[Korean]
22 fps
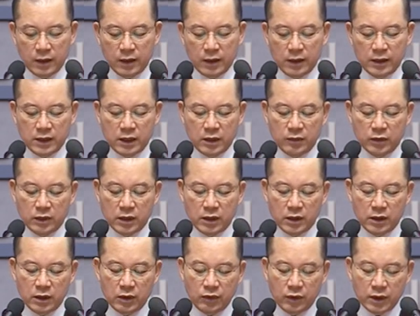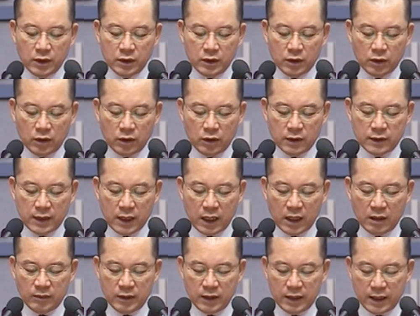이제부터 영원토록
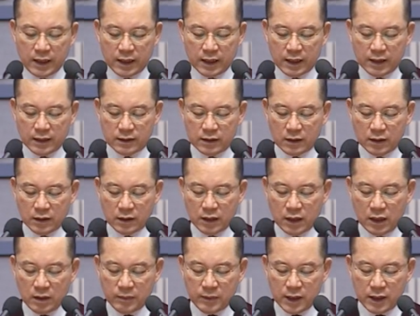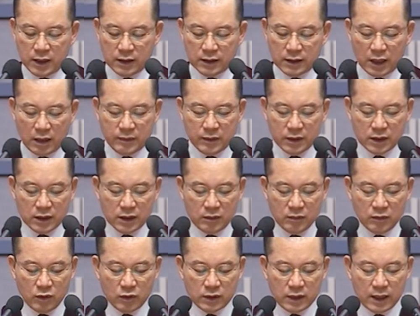사람이 내게서 열매를 따먹지
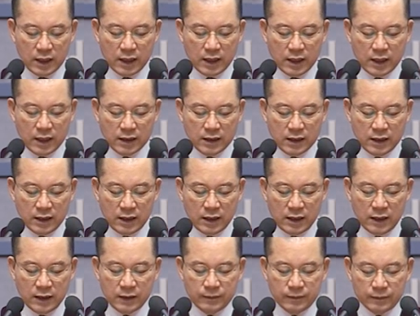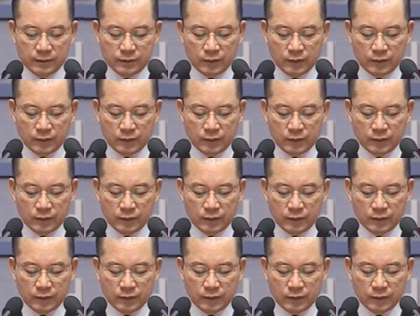못하리라 하시니